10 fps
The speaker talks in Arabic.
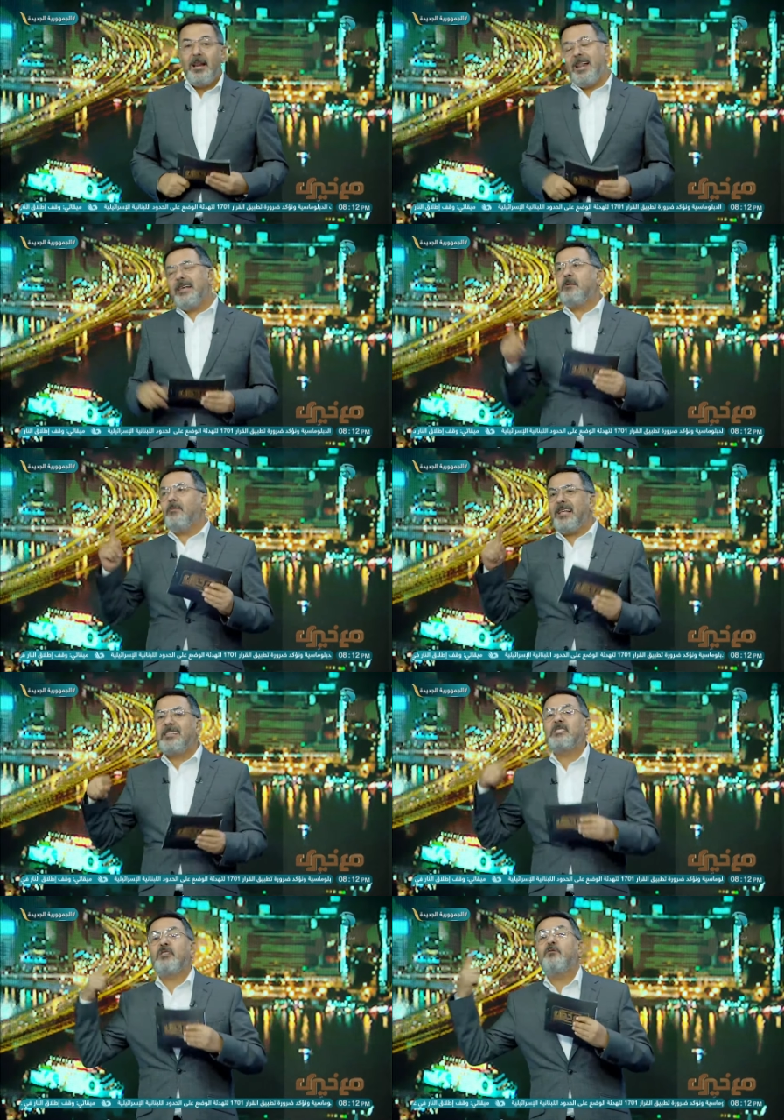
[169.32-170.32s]
لازم لا
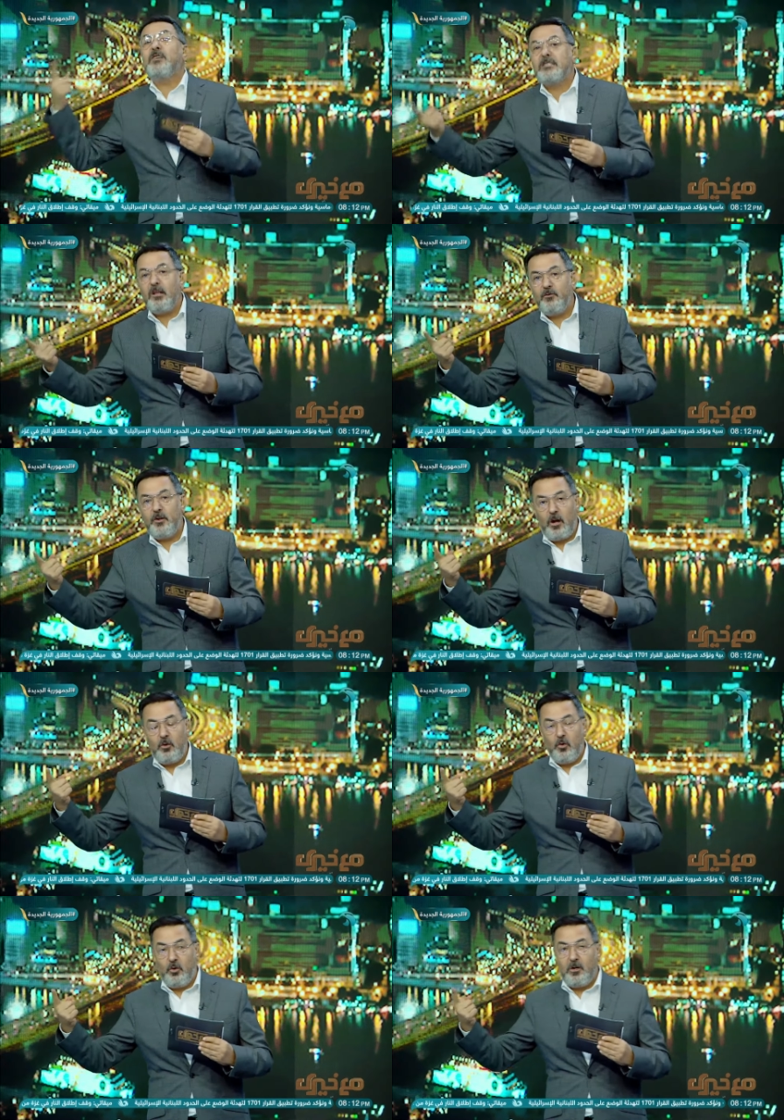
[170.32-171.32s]
تستفز الفرقه
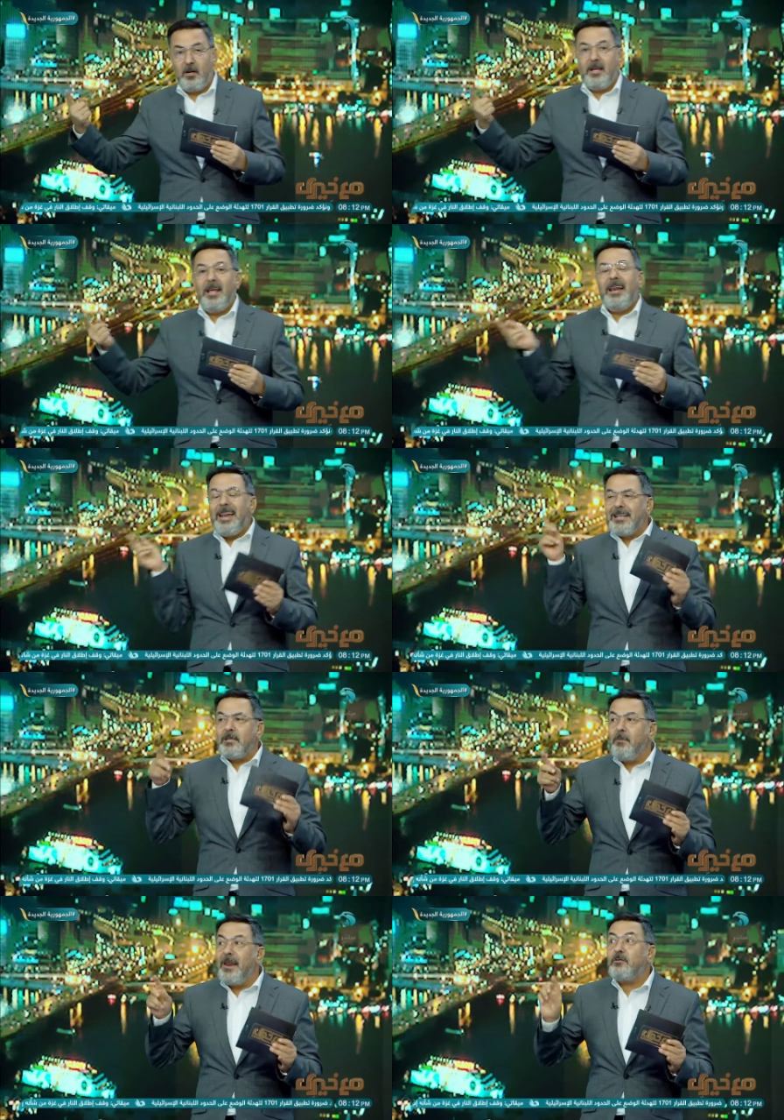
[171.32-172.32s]
الاخرى
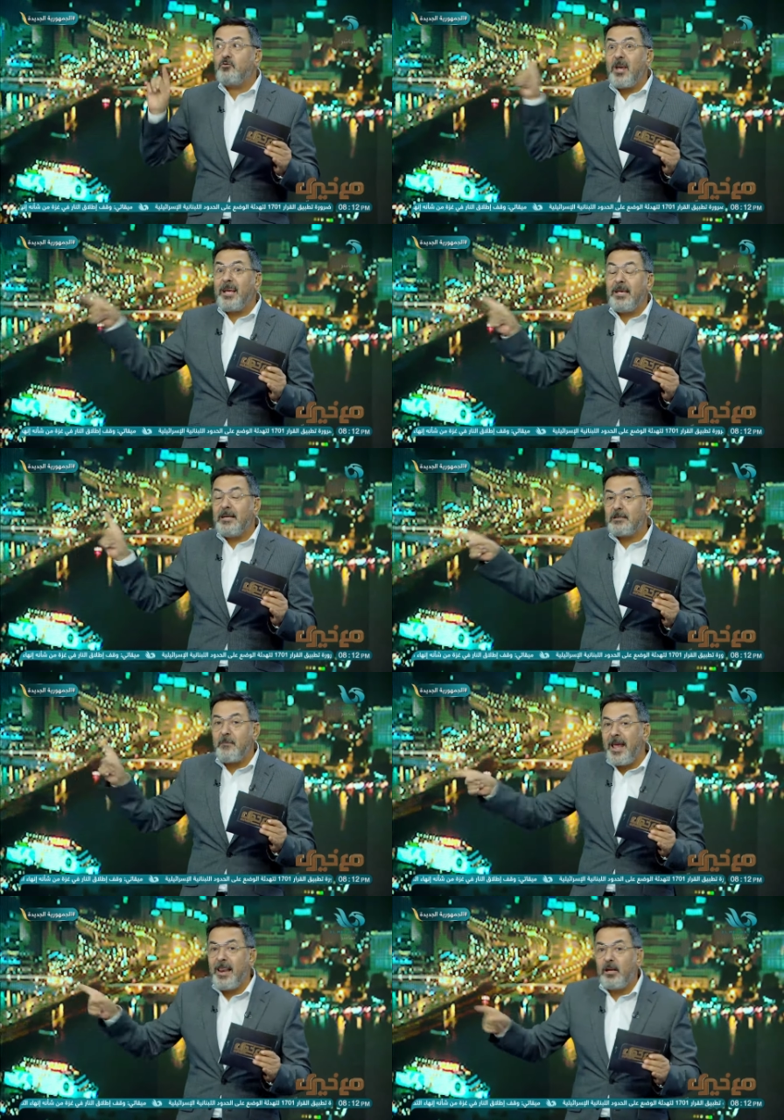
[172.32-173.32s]
لازم لا تشجع
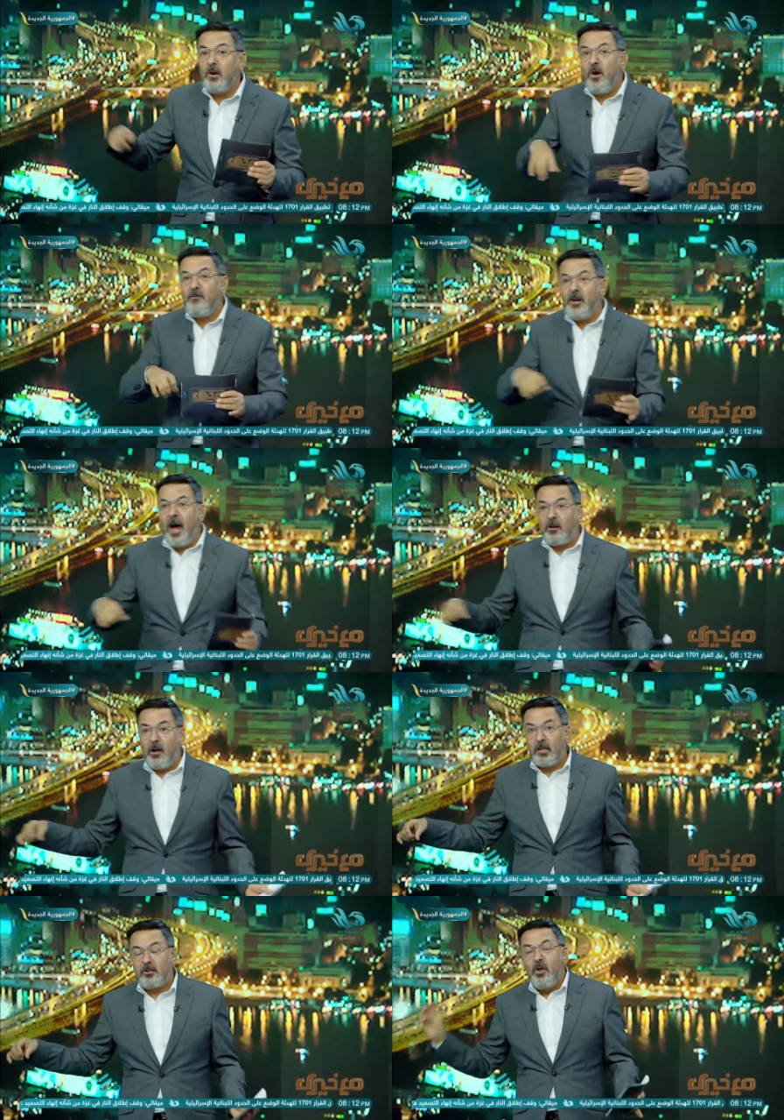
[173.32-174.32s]
زمايلك اللي واقفين على
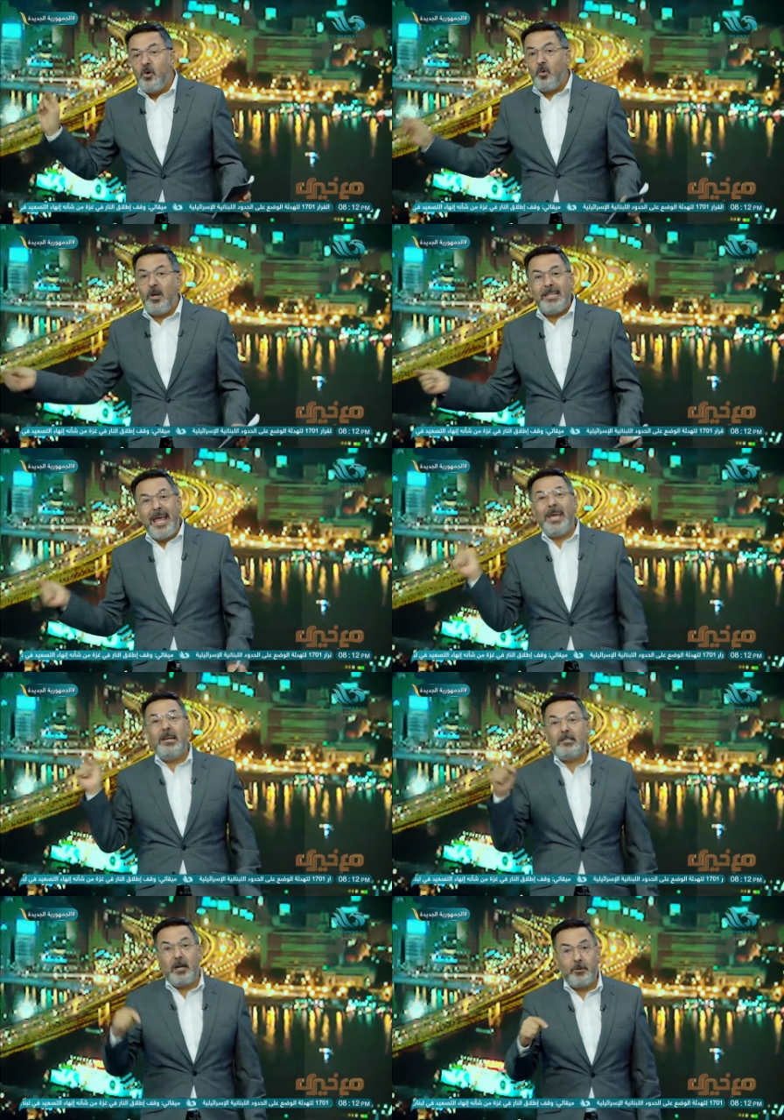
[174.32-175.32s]
الخط واللي داخل
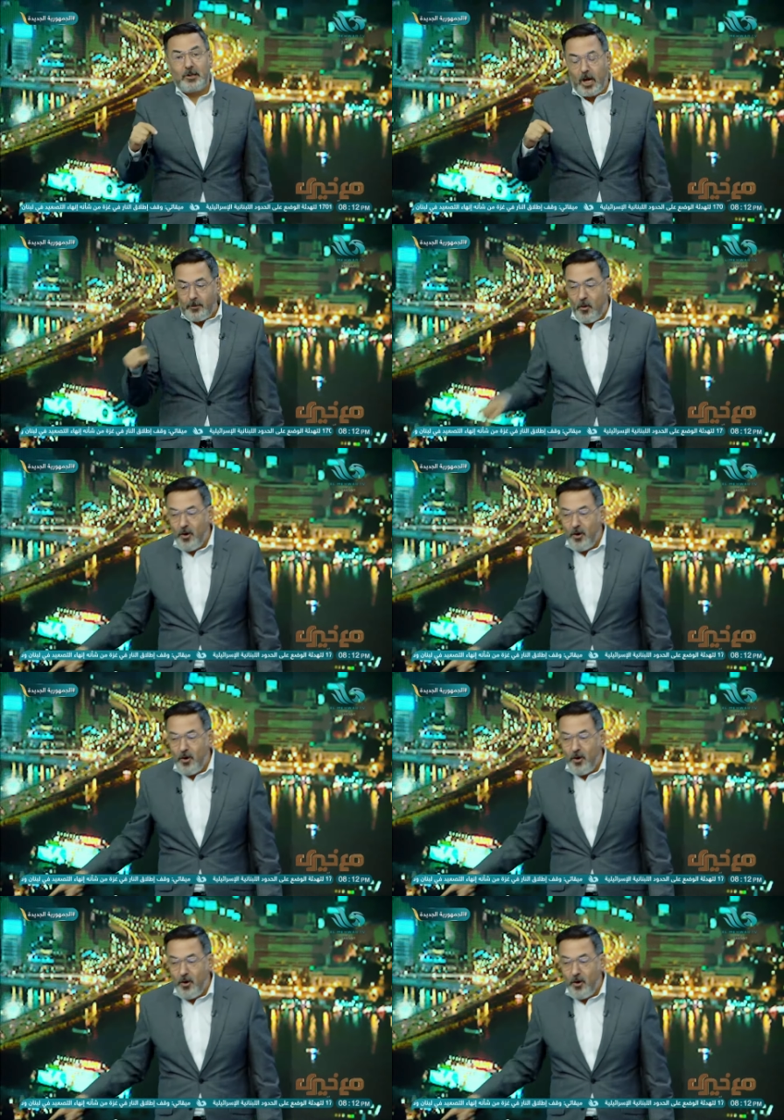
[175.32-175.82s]
يضرب الضربه